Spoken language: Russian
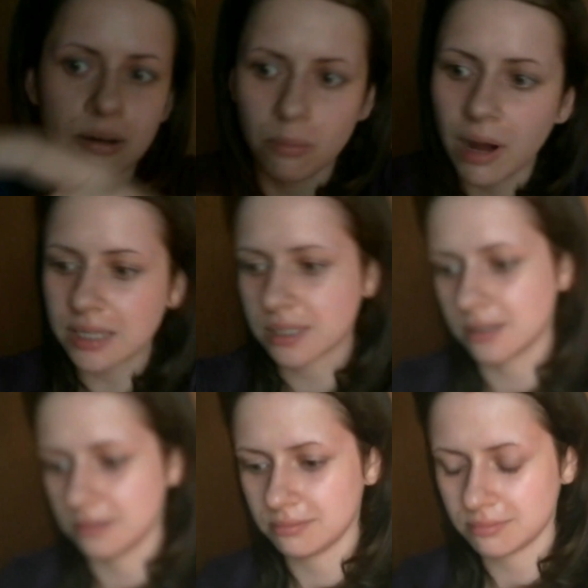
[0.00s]

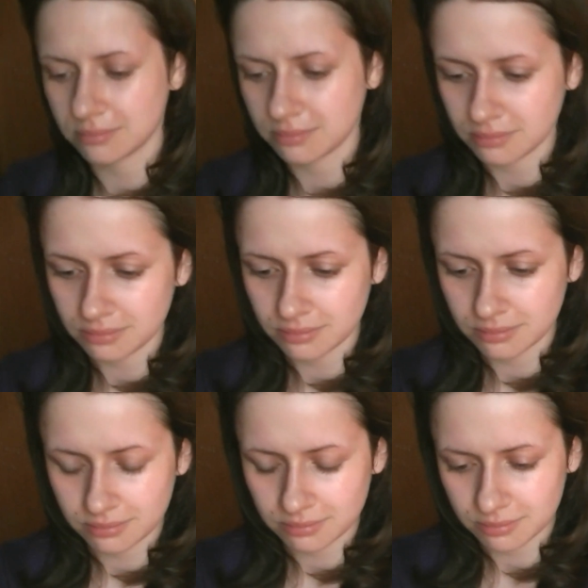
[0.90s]
маска.
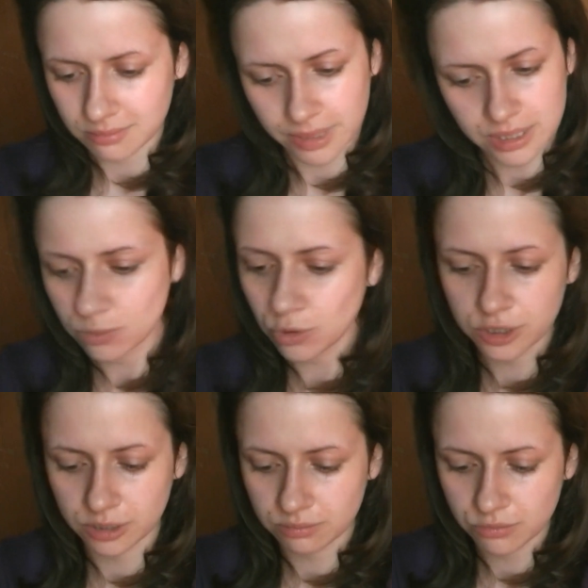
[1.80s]

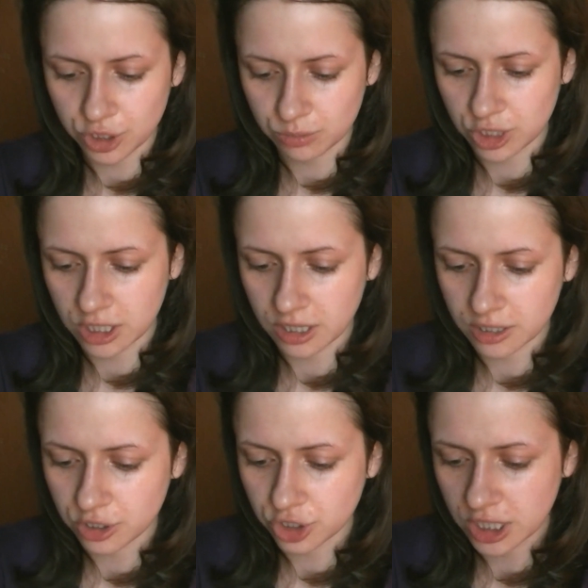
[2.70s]
Посмотрим, чем же она
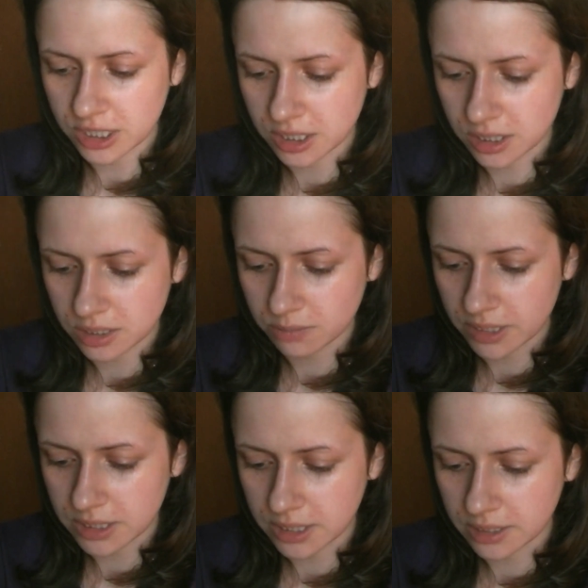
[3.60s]
отличается от
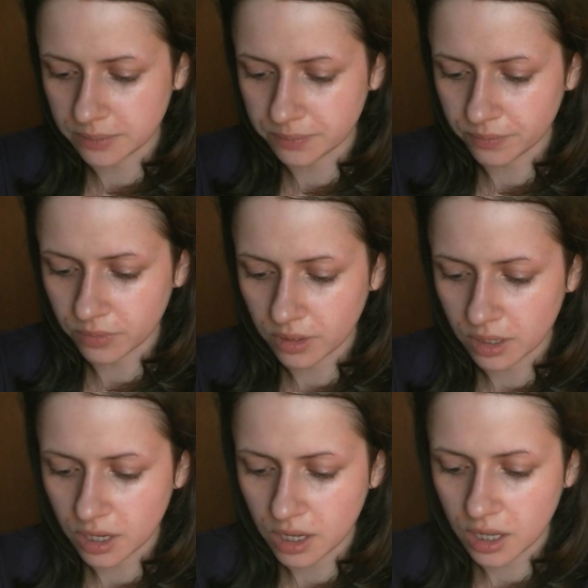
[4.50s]
самодельной.
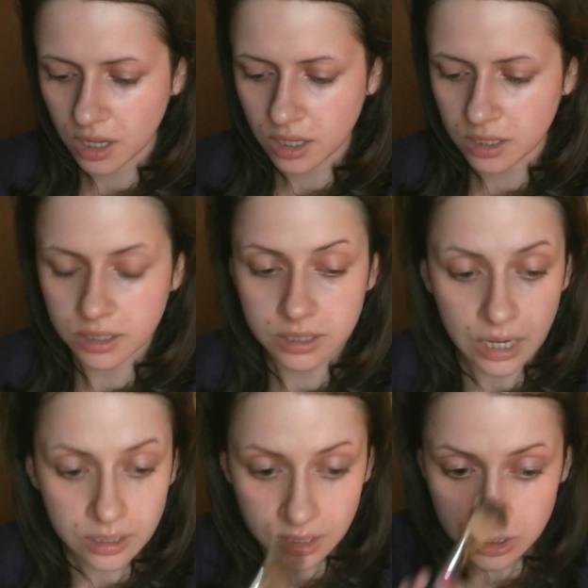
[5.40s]

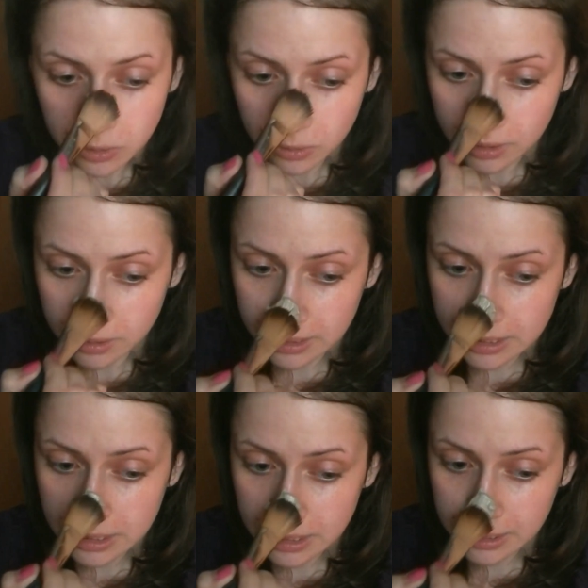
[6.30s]
Итак, начну я
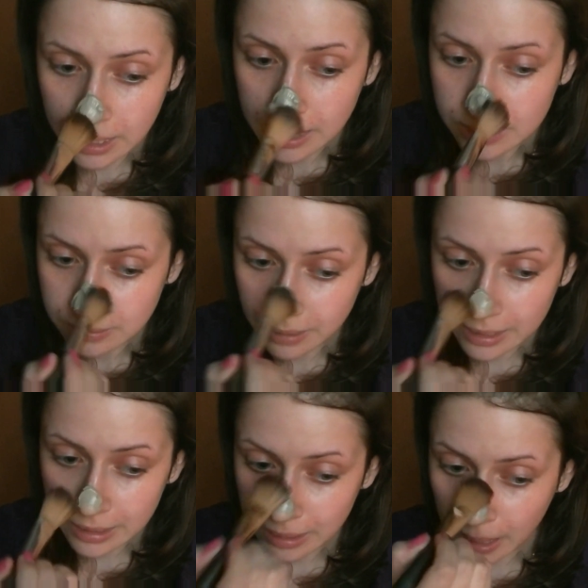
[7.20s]
наносить на
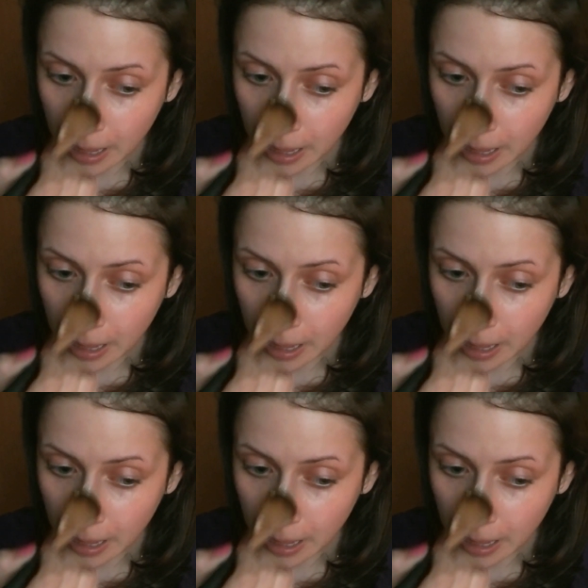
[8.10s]
свои